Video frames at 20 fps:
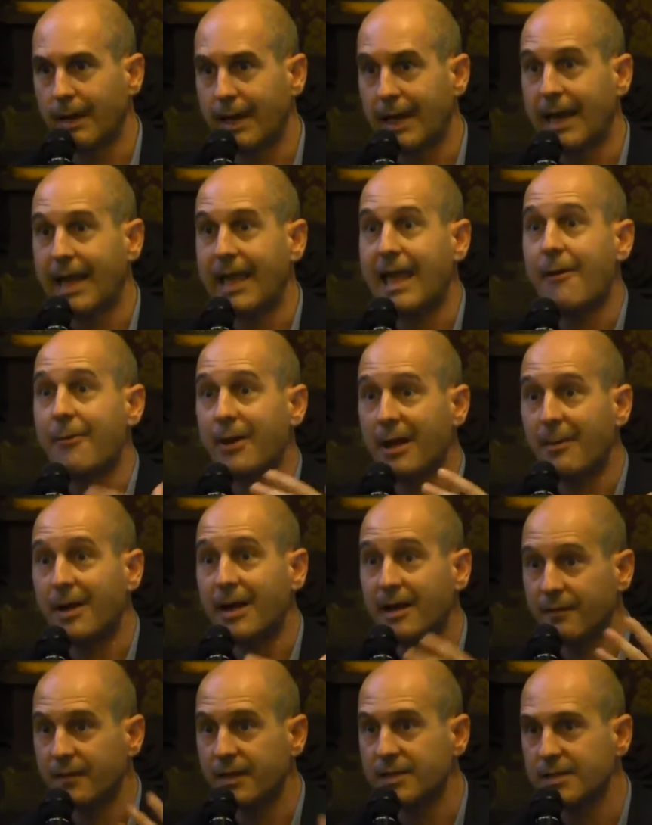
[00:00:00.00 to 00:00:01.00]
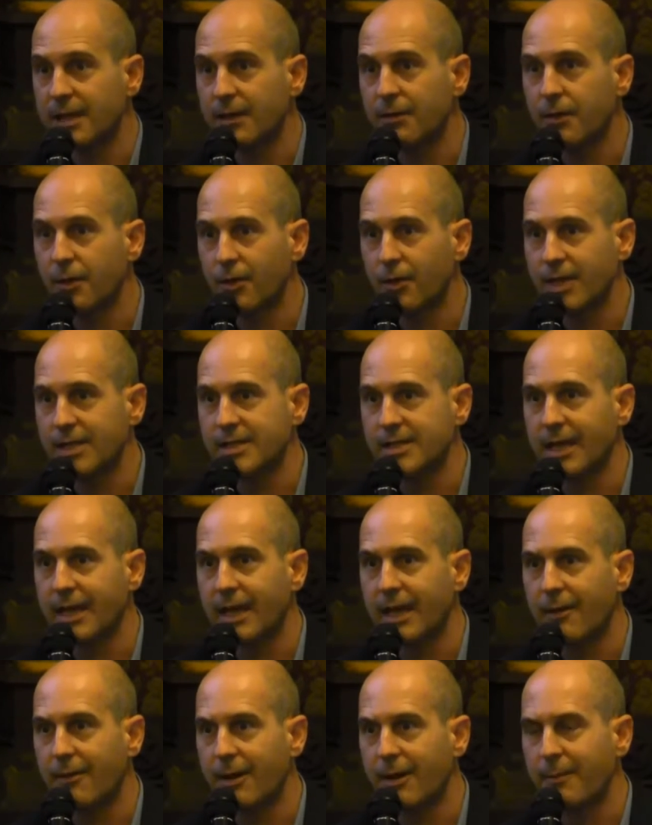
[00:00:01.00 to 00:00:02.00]
en qué habrá manifestaciones y
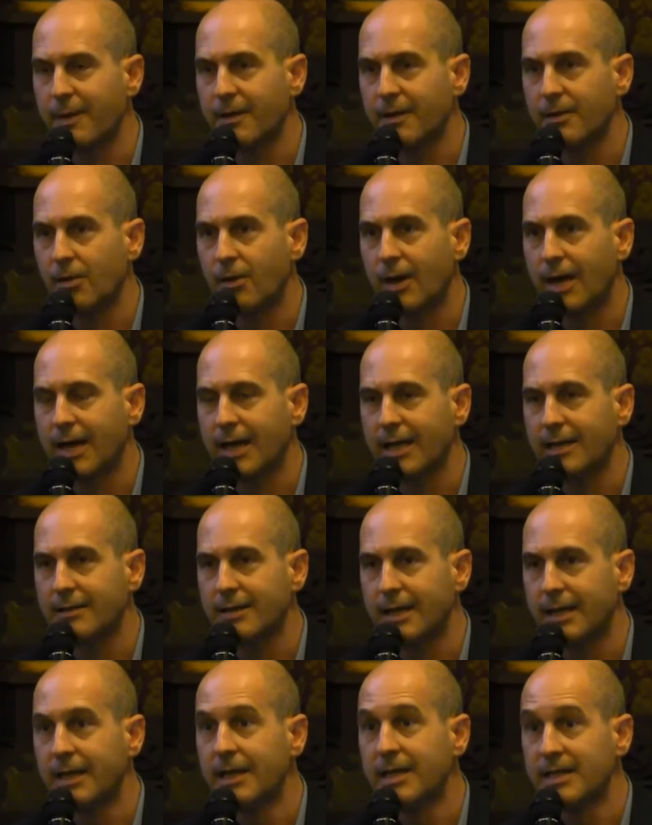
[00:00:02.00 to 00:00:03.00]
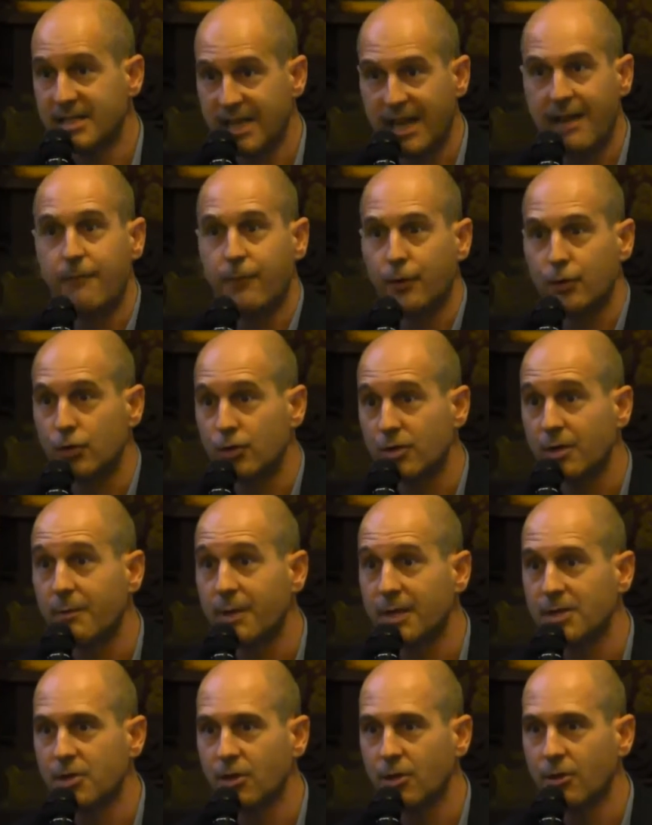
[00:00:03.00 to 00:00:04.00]
en qué habrá perdido la gente, sea en fondos de
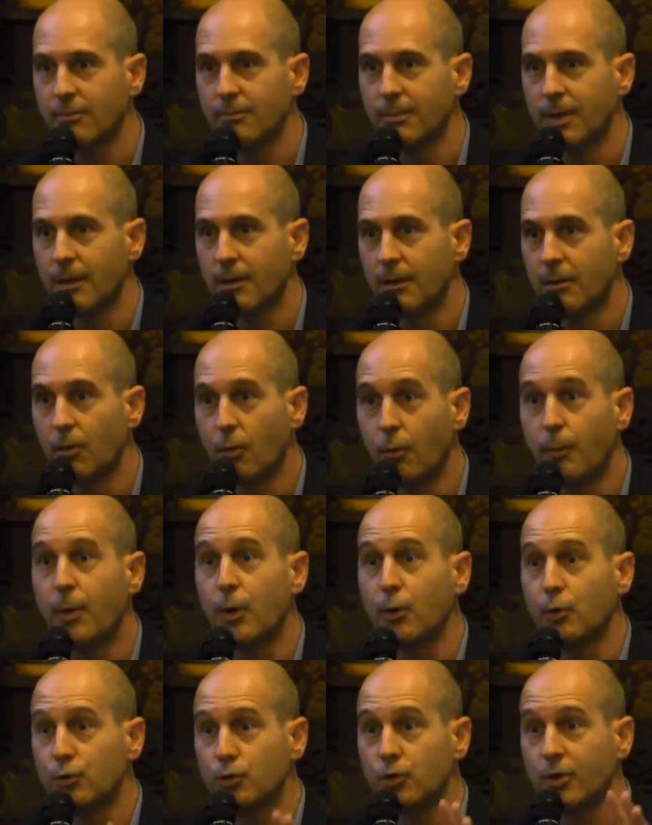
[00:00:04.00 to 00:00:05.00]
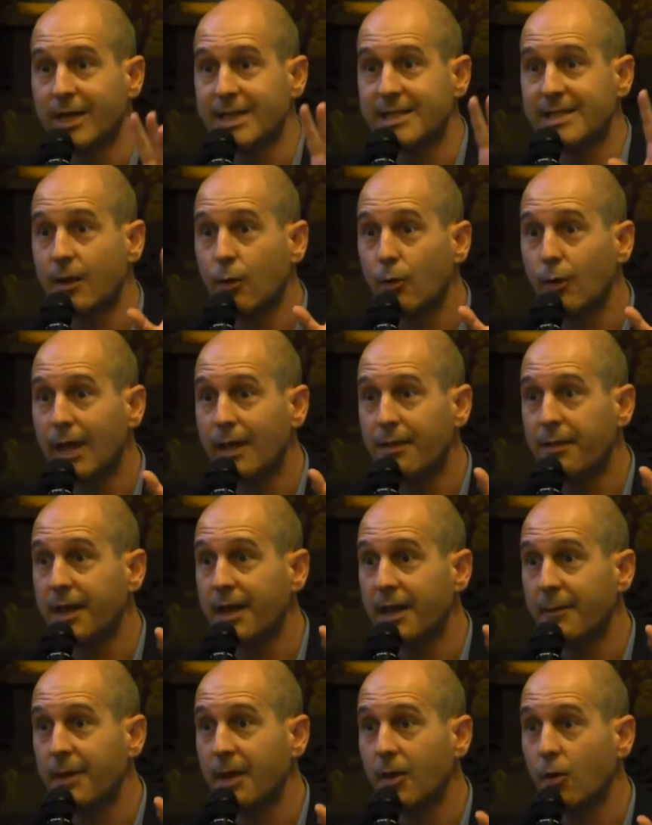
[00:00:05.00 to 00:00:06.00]
inversión, un producto que según la
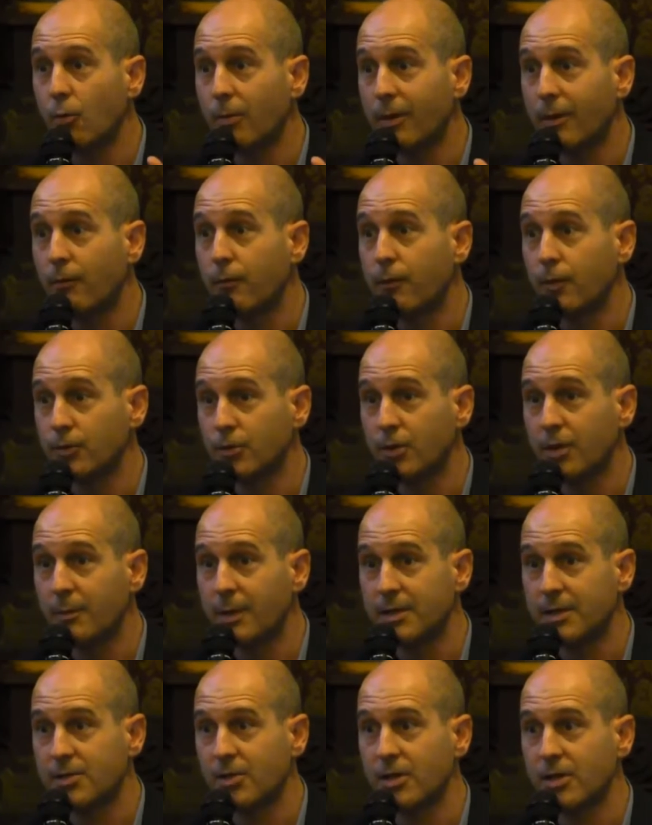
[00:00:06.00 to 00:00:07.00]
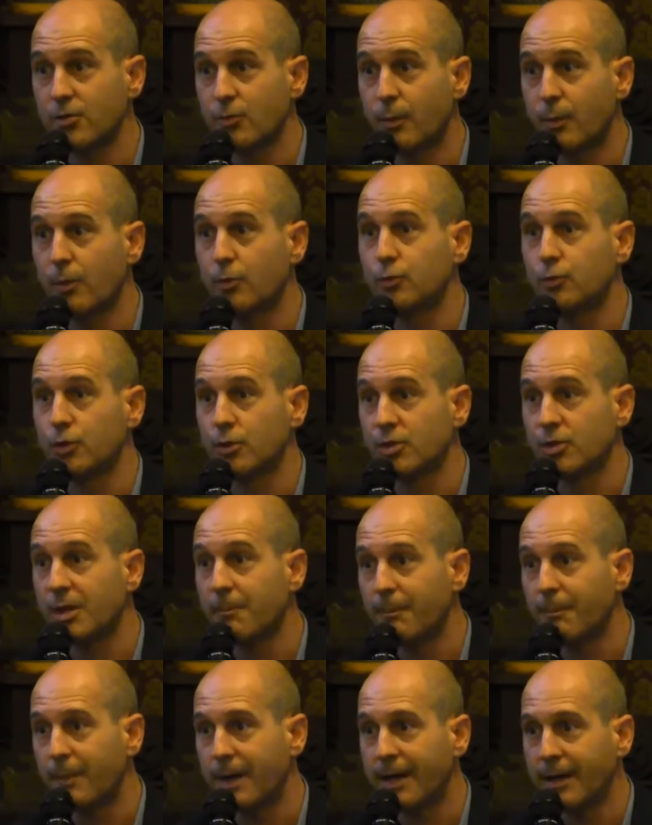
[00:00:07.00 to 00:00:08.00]
CNMV, un fondo de inversión, es un producto
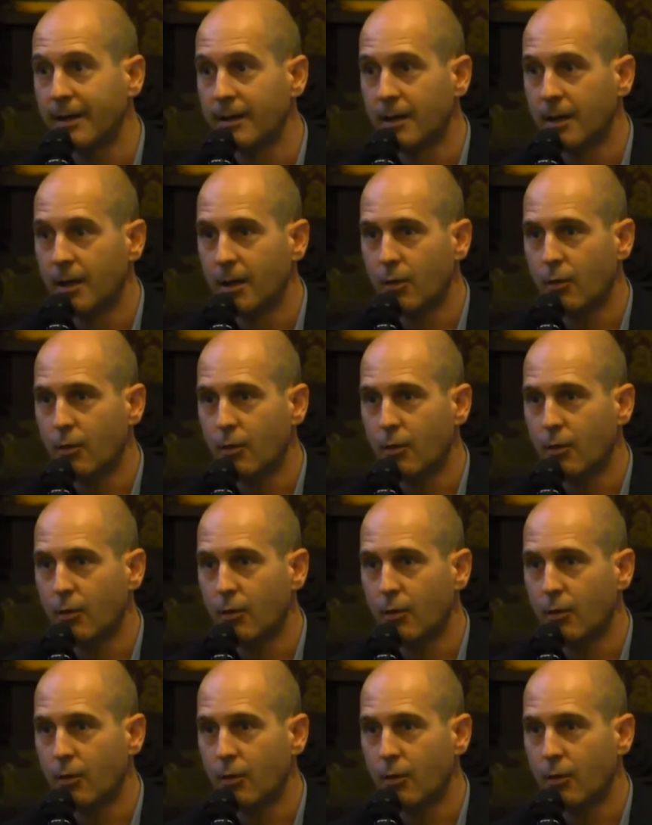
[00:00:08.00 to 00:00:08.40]
simple,